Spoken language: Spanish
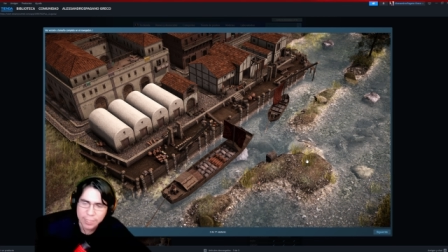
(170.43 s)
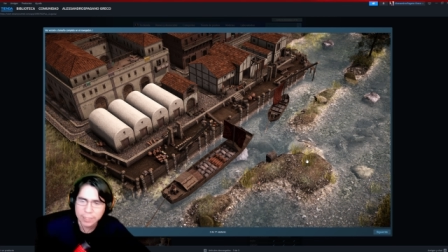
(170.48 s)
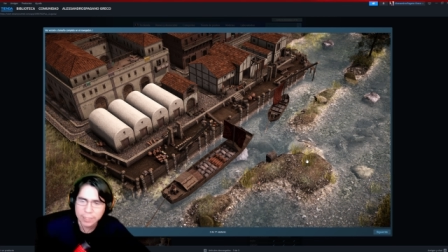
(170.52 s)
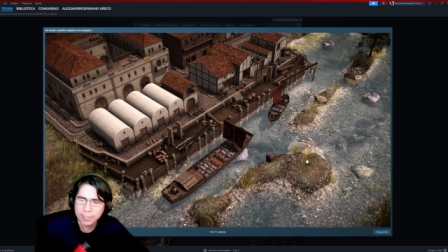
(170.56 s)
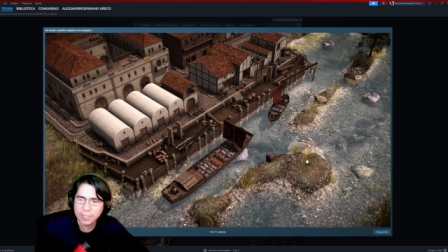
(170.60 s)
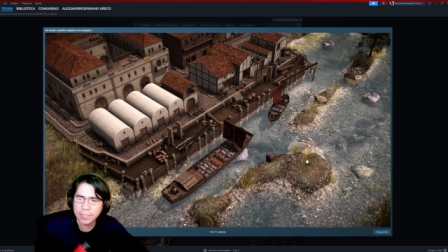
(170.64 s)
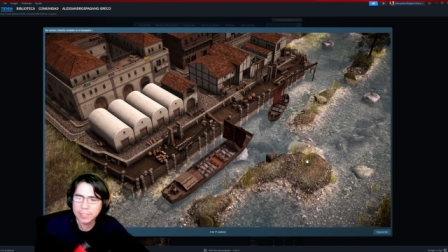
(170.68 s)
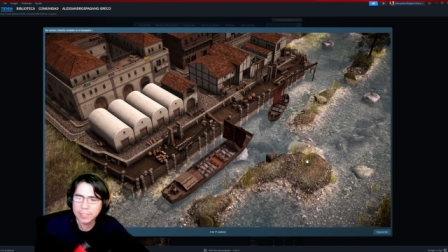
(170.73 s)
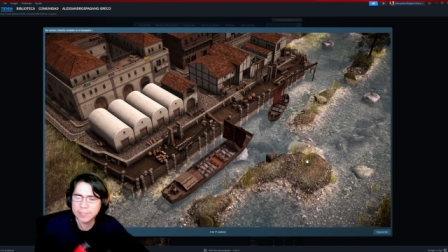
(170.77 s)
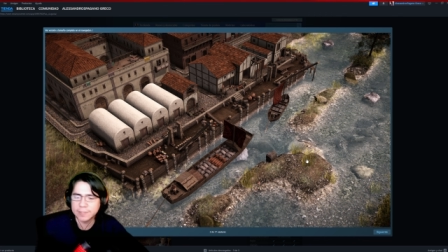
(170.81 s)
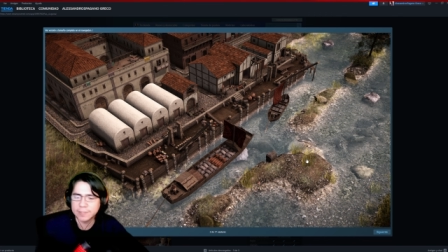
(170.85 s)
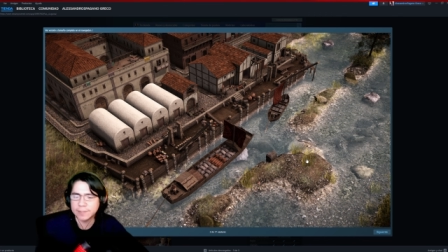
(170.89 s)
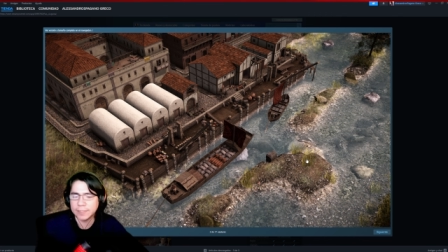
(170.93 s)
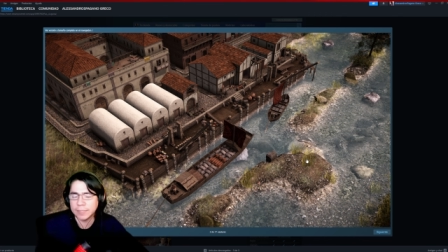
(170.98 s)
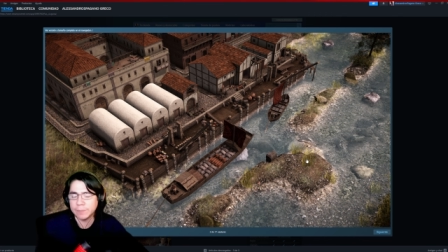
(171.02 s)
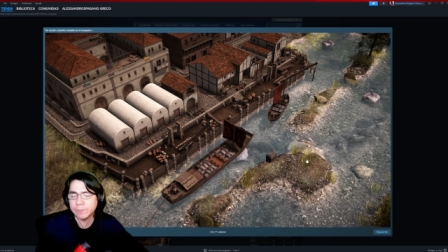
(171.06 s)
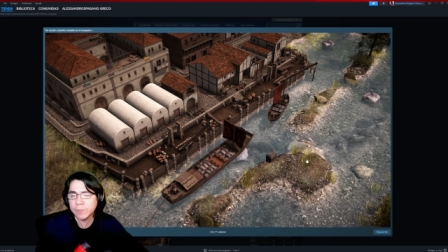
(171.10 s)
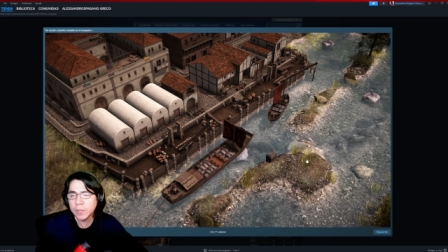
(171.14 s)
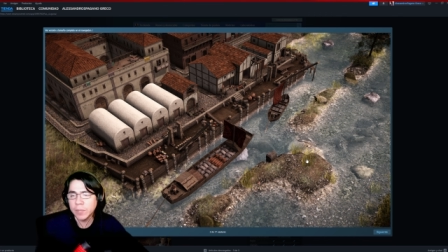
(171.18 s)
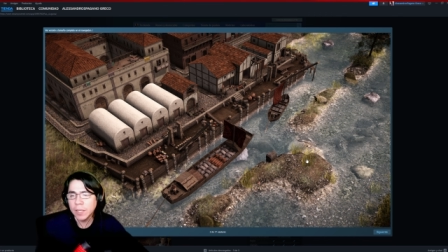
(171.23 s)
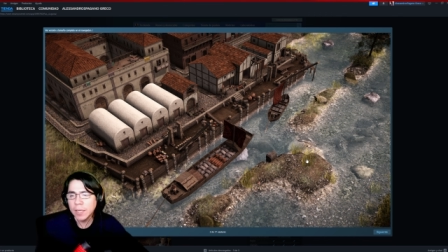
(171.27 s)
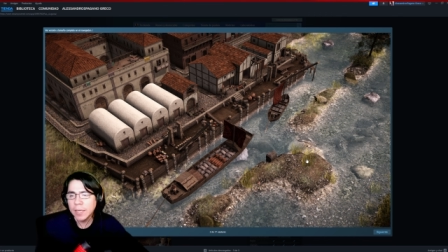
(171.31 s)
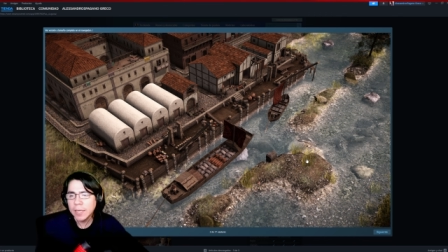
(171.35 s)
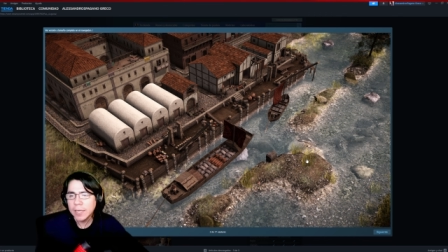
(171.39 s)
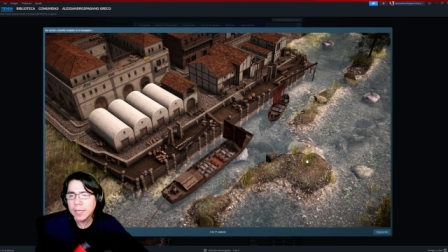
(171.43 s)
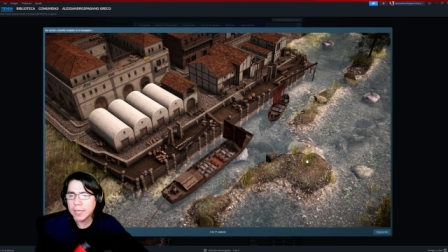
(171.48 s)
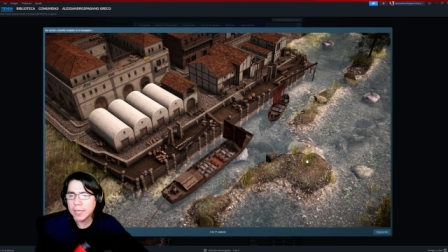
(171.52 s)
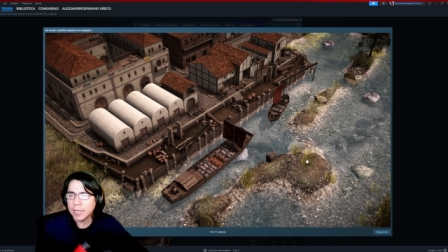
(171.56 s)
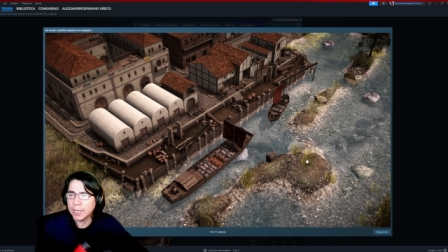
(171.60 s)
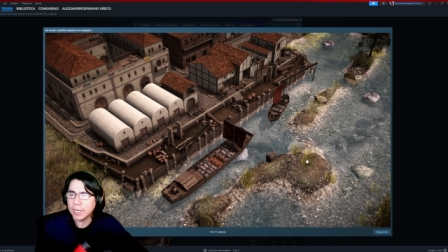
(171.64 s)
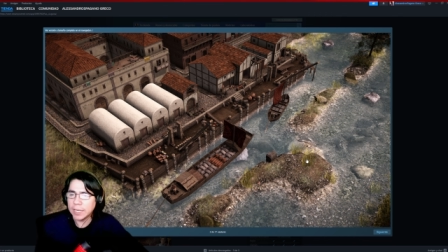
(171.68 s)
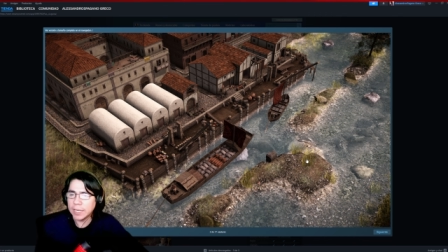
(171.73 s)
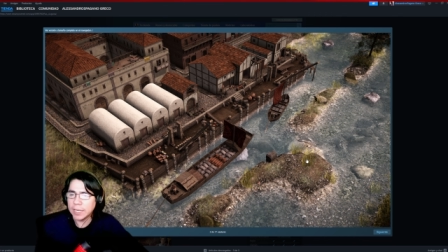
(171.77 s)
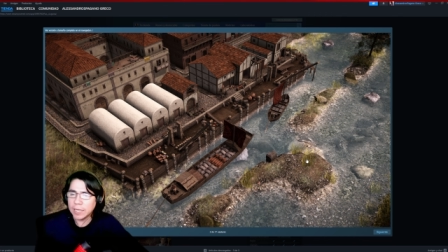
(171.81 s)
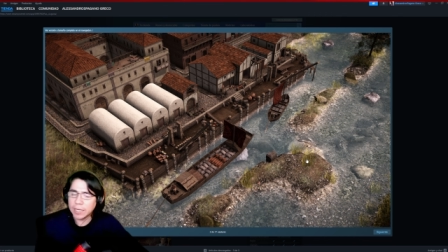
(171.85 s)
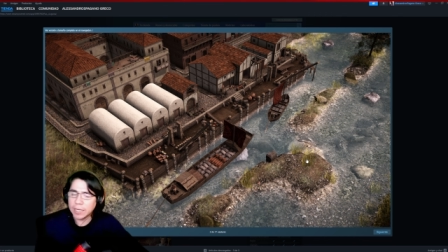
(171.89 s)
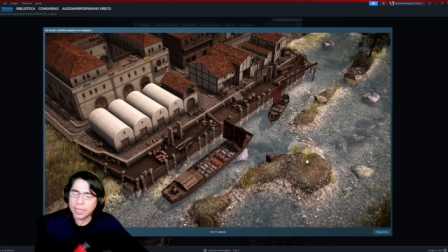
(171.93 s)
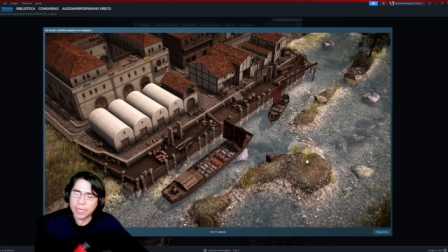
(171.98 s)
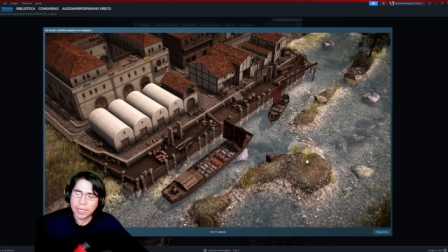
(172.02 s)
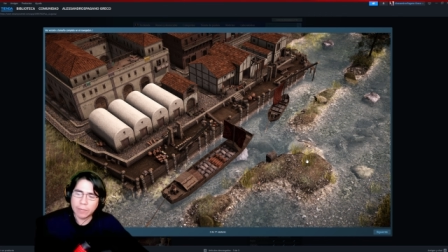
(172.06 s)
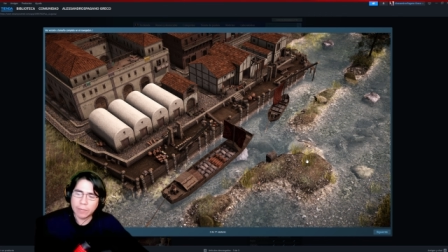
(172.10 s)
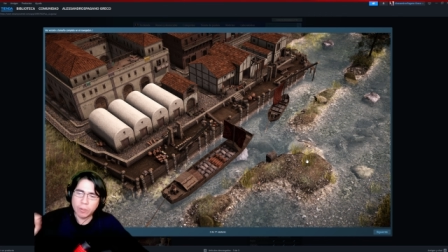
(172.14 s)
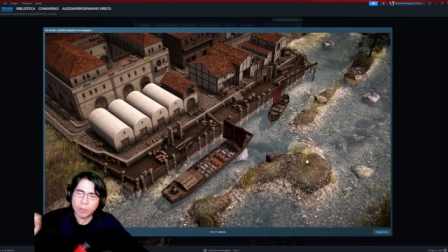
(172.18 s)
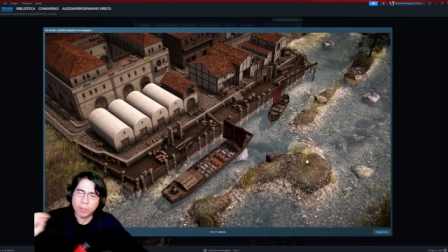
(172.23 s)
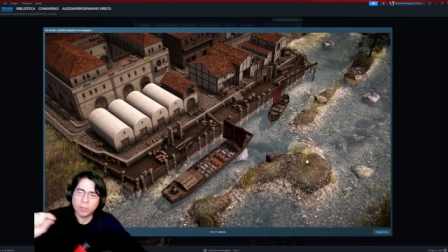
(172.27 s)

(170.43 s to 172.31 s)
Steam. Y eh, bueno,